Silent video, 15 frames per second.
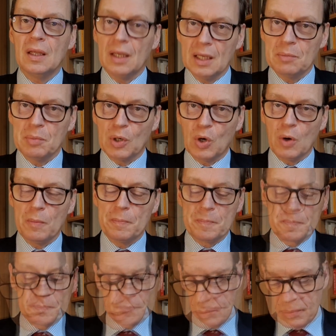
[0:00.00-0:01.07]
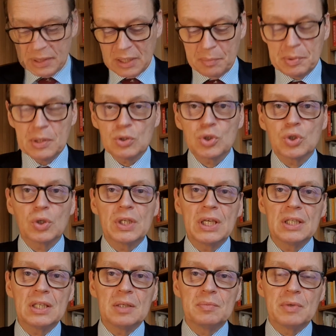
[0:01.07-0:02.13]
hinbekommen. Pater Pio
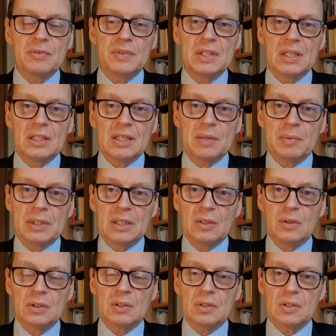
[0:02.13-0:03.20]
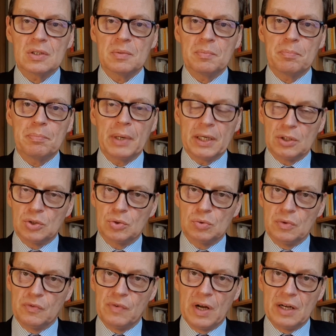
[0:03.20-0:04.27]
schockierte immer wieder, indem er die Leute aus dem
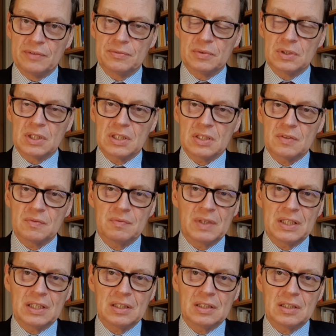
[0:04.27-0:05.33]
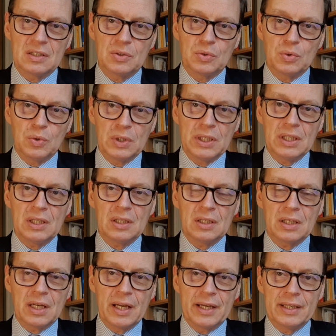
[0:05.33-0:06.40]
Beichtstuhl warf. Und das war natürlich
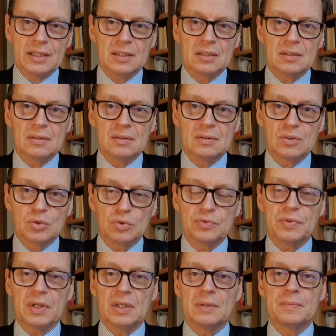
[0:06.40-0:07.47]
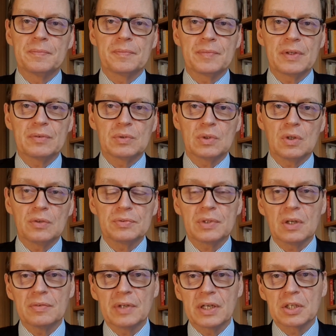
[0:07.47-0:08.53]
kein Zufall. Er wurde oft
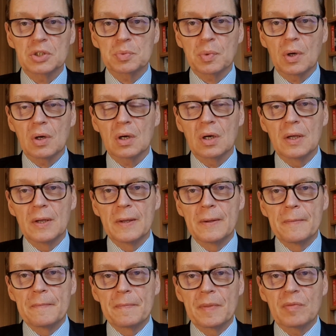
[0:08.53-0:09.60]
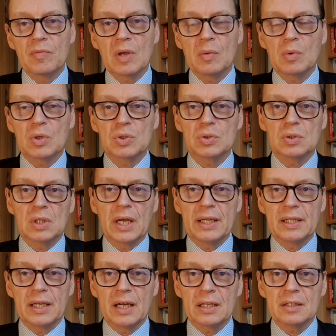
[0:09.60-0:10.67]
darauf angesprochen. Wir haben auch schon
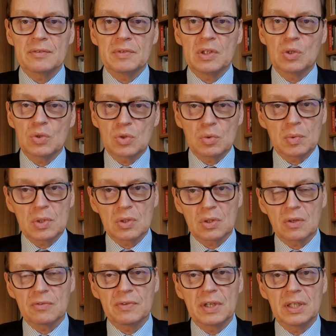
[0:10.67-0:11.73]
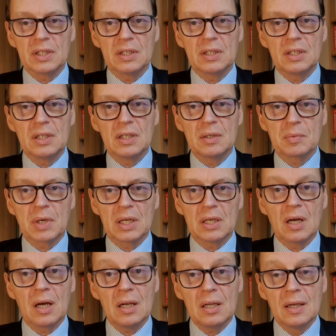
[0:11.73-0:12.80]
einige andere Videos über solche Fälle hier im
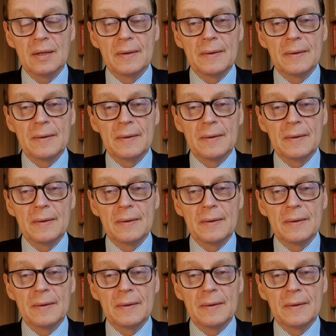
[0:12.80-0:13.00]
Kanal.